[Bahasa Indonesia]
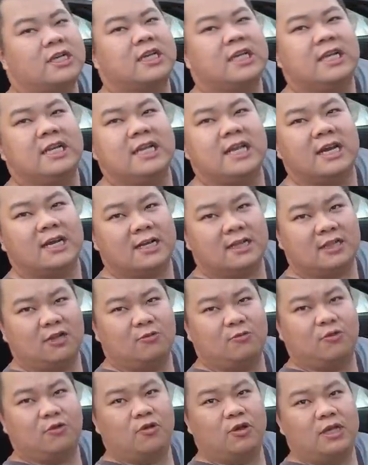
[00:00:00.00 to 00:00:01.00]
kekinian kata
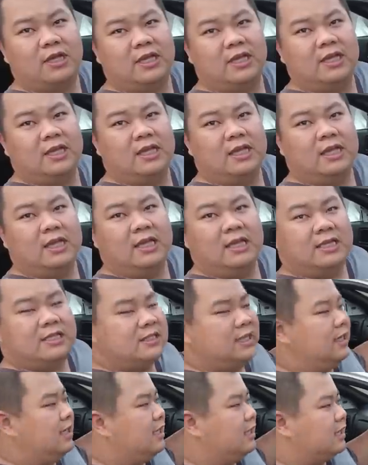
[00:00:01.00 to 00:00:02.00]
Om Togi hmm.
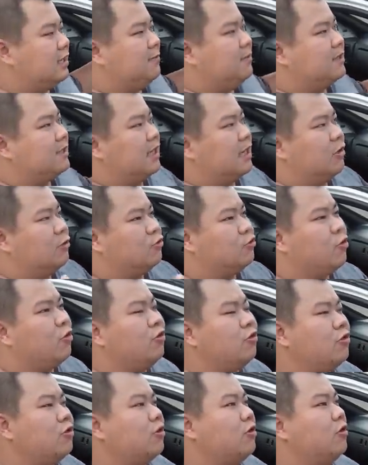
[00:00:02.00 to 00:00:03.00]
Jadi kita bisa launch
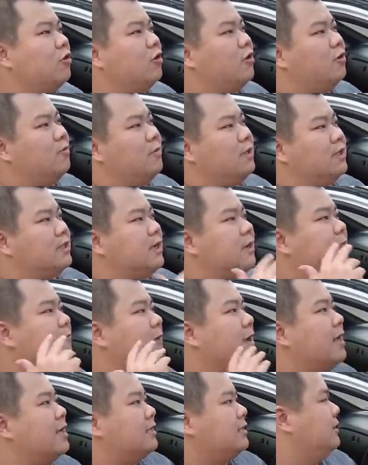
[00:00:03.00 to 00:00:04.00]
control, bisa flat